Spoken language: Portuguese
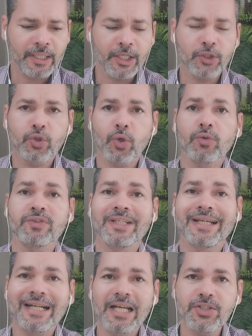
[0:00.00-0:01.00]
que trouxe
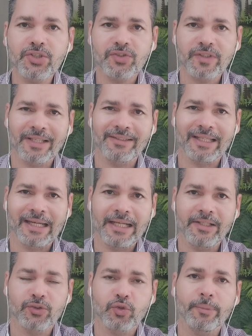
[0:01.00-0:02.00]
grandes
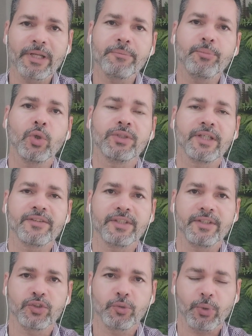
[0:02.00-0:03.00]
detalhes sobre a
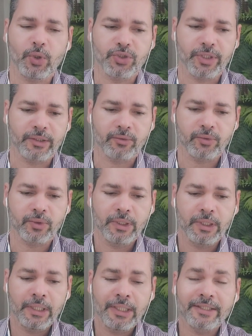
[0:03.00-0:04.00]
importância desse projeto.
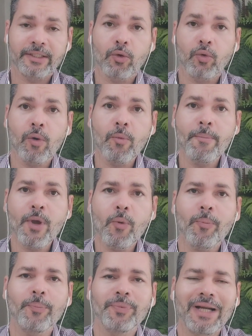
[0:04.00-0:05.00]
Então, como o
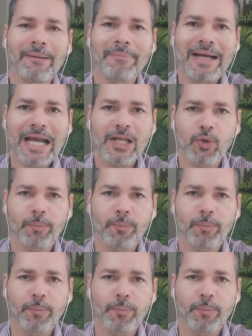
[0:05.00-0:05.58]
meu trabalho